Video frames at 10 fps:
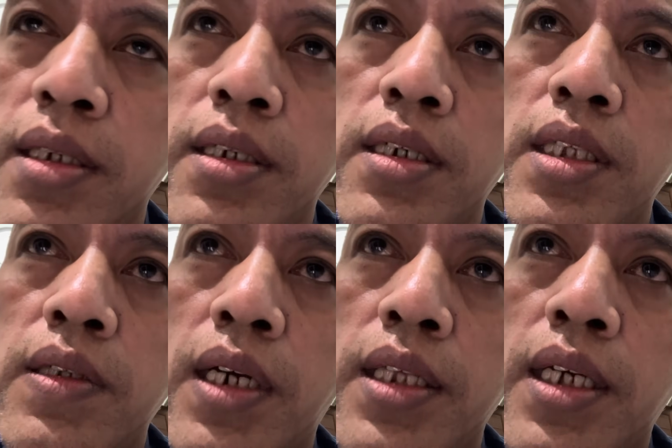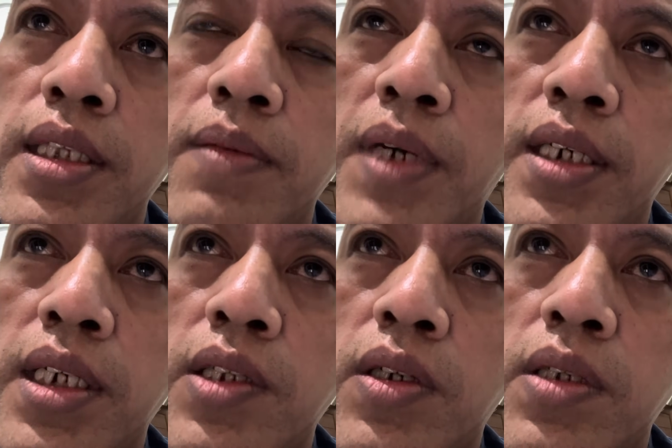Itu katanya Mbah Kiai
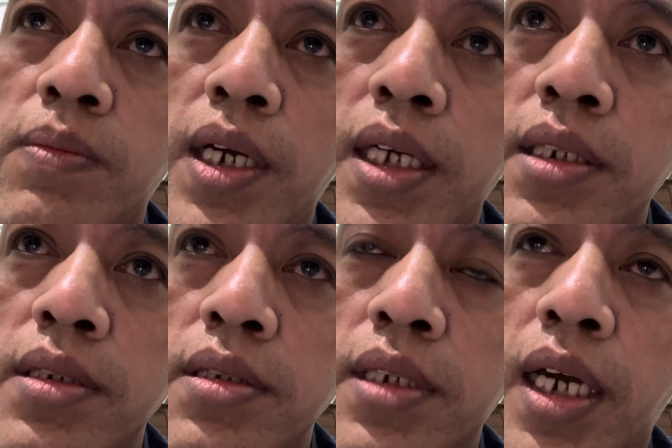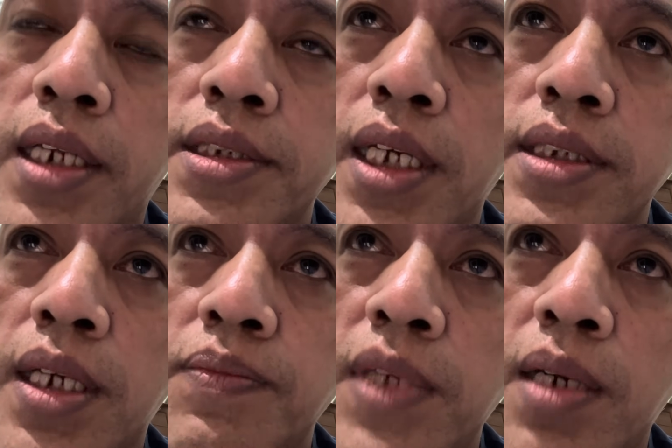Nuriman garis
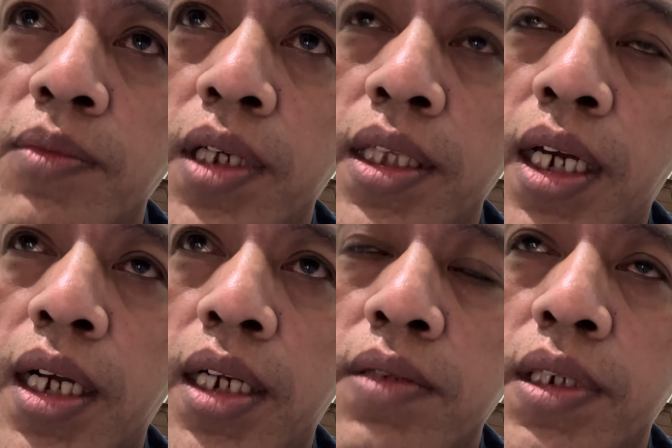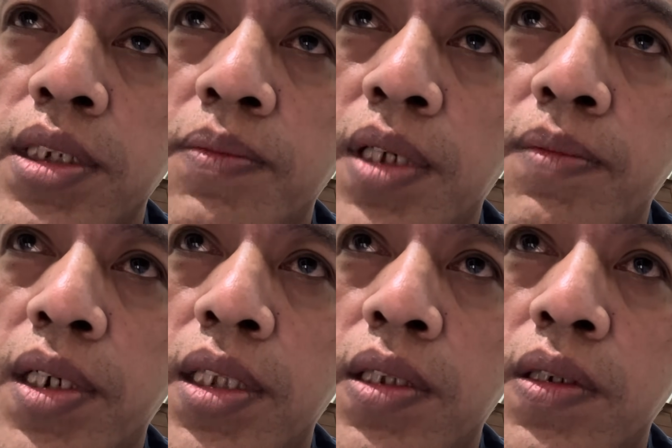nasabnya mulai tanggal 2 September
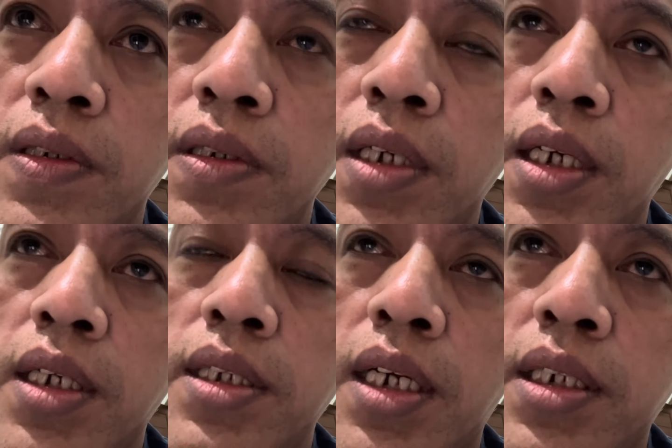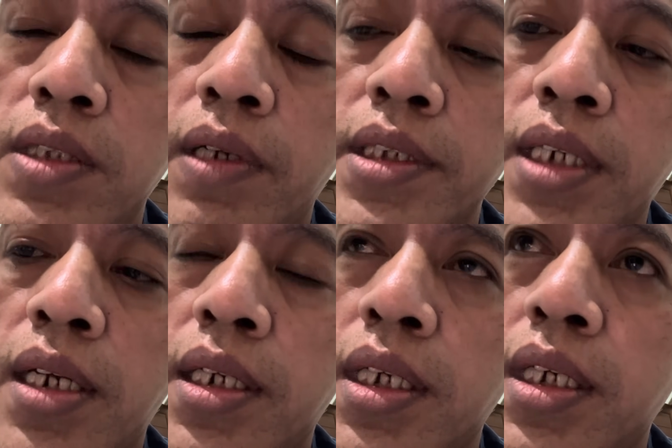itu yang dituliskan
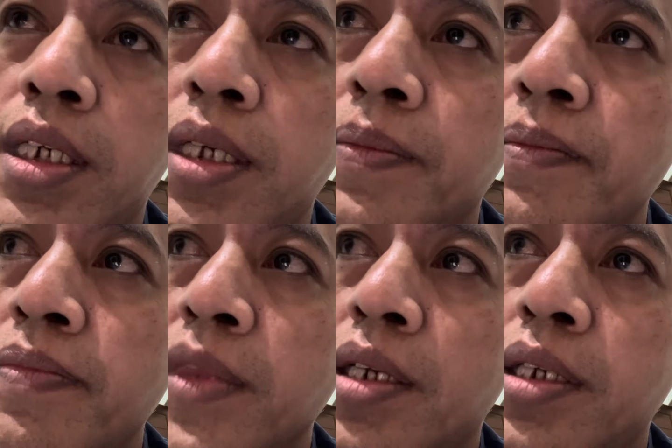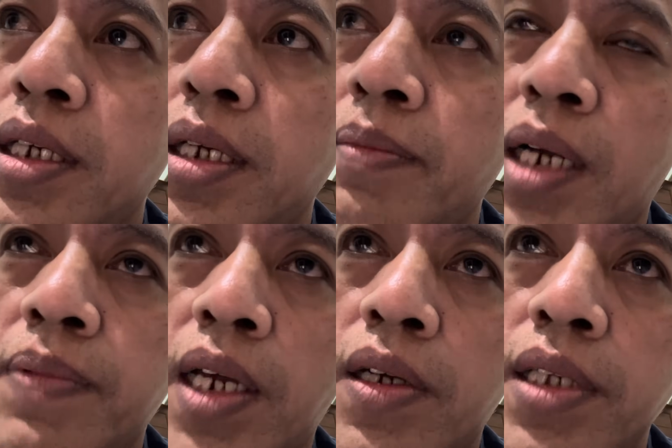di di
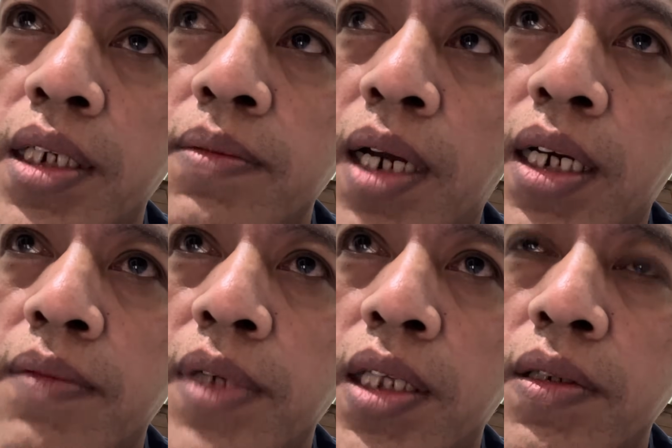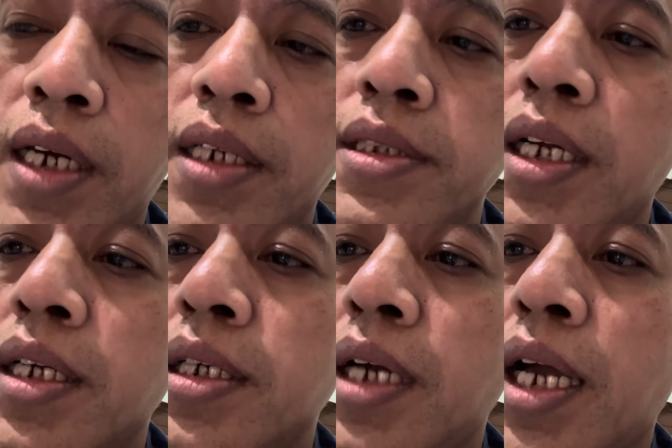makbarohnya di makamnya itu garisnya
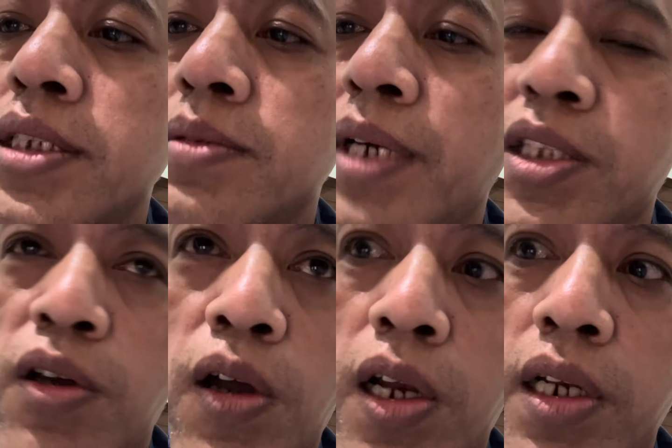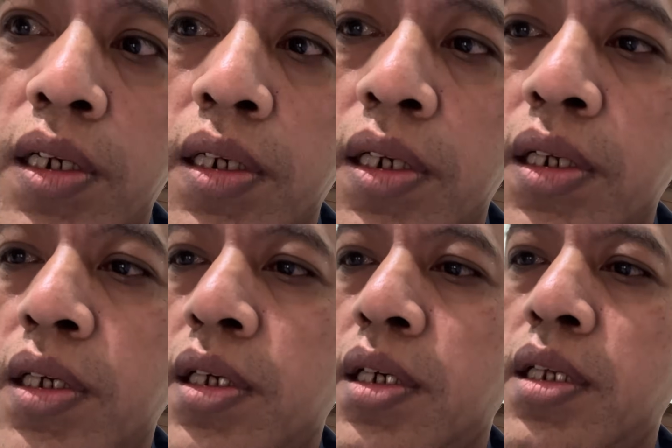ke Azmat Khan.
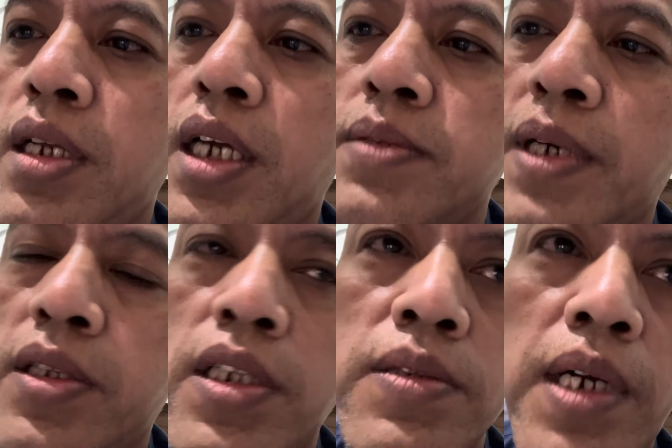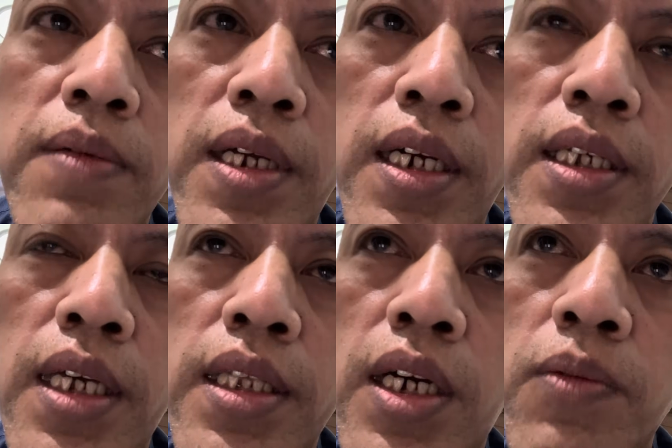Nah Azmat Khan sebagaimana
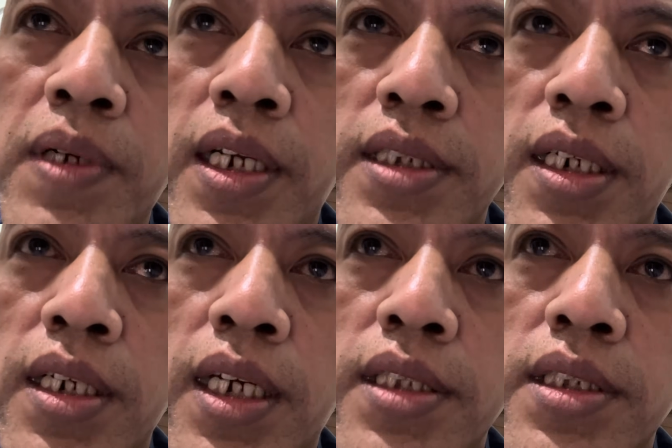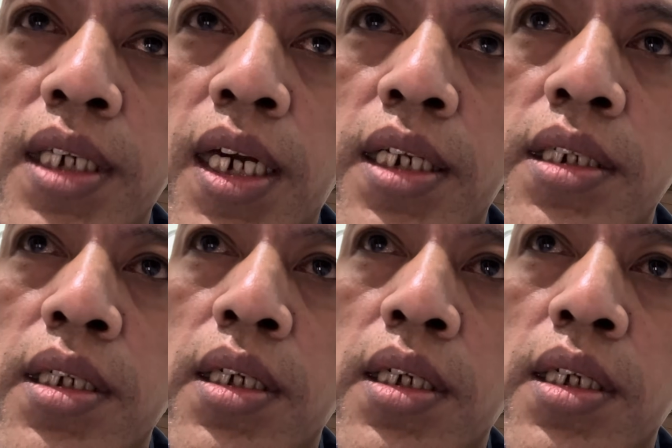kita tahu berdasarkan kajian